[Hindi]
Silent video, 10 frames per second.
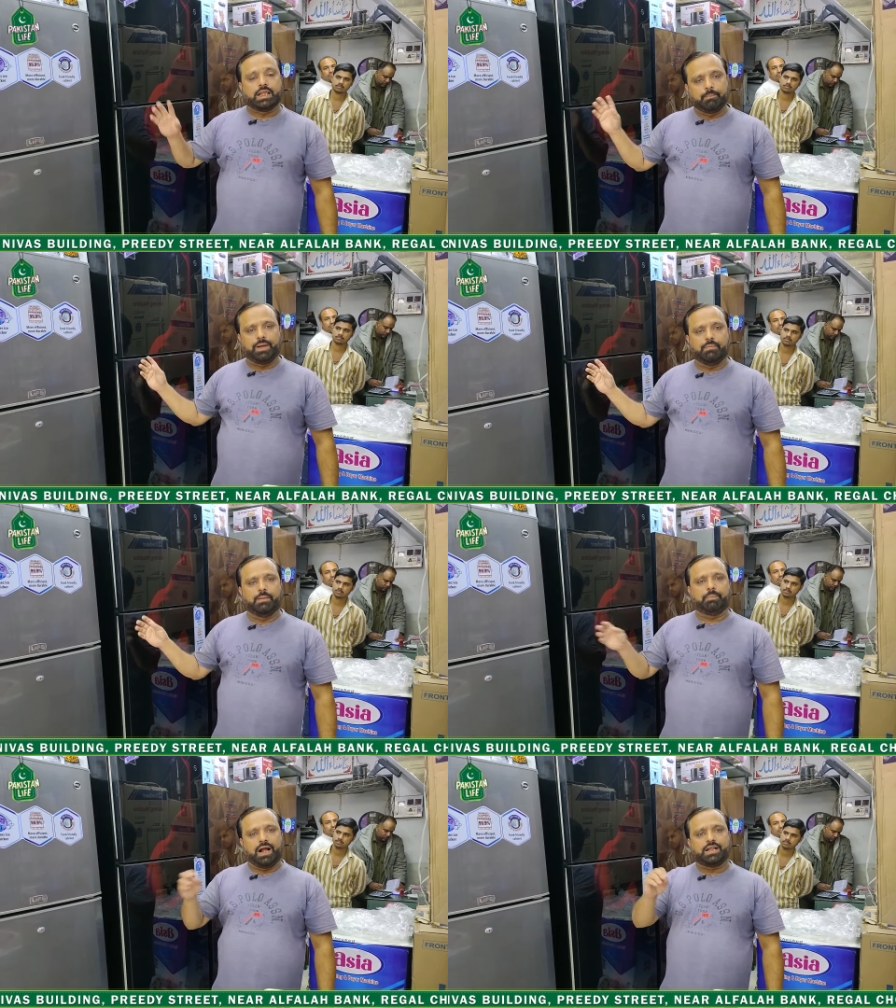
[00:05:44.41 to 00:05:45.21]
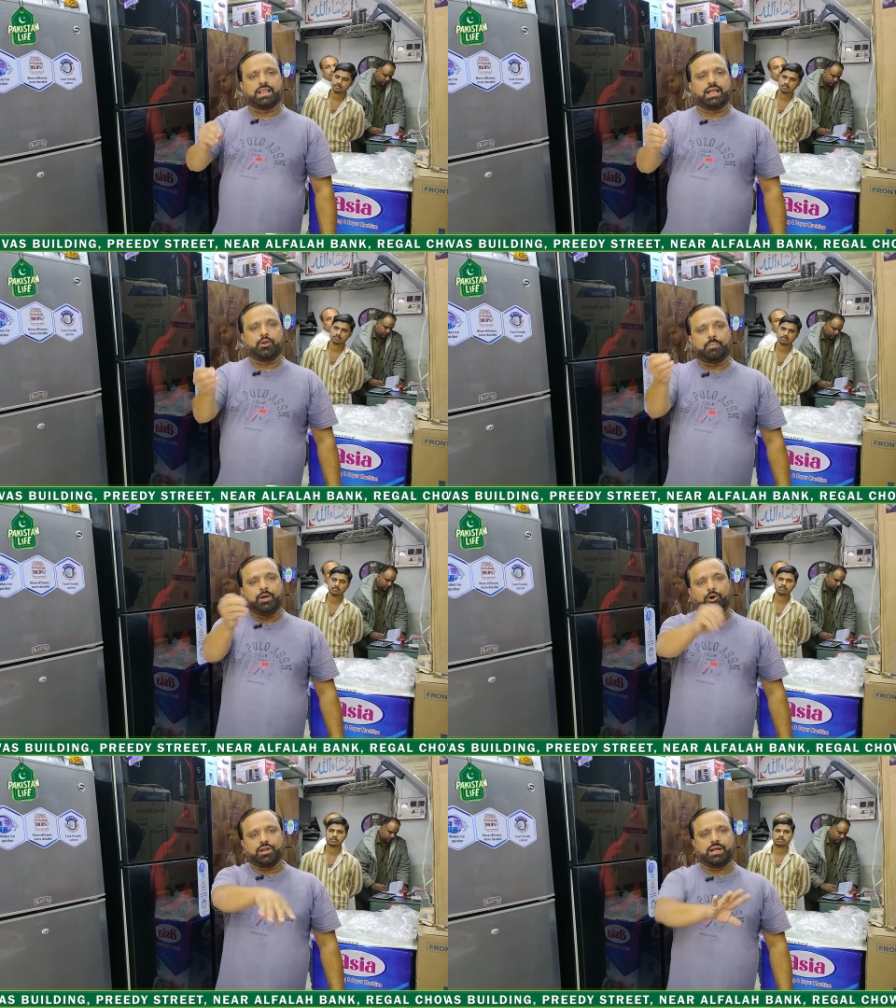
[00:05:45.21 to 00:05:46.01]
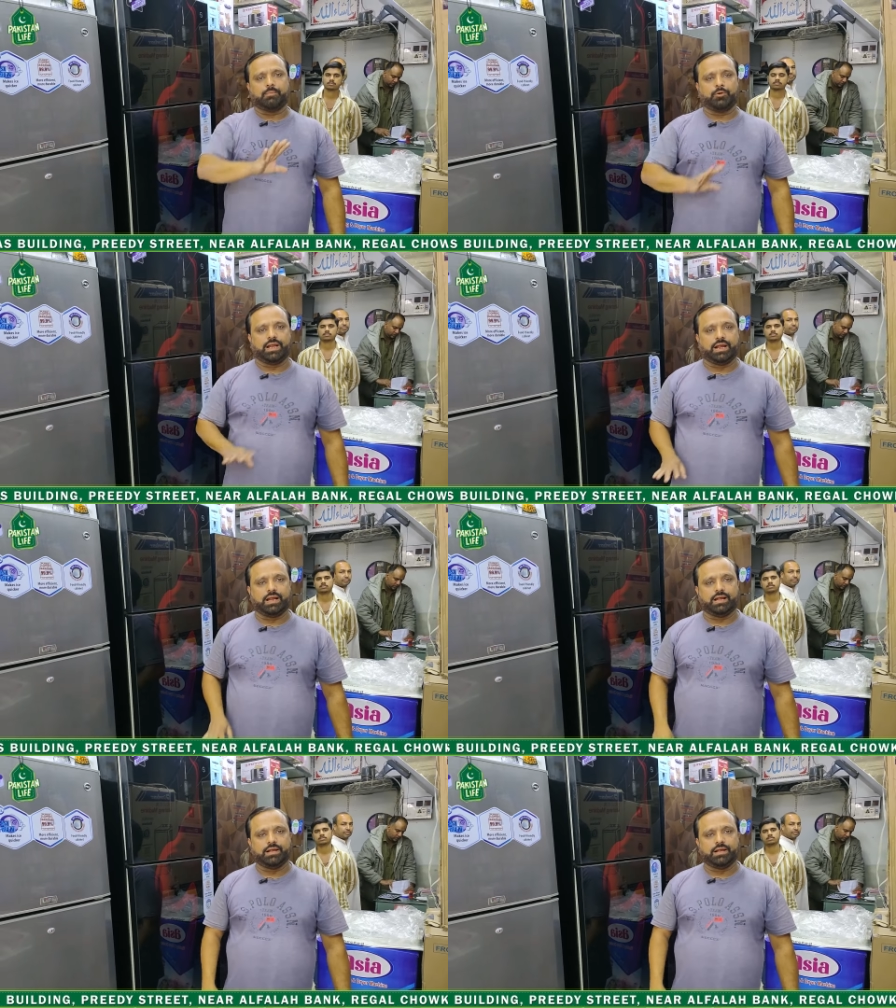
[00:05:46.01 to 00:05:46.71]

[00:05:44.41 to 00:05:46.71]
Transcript: सिंपल में पाँच हज़ार रुपये और कम हो जाएंगे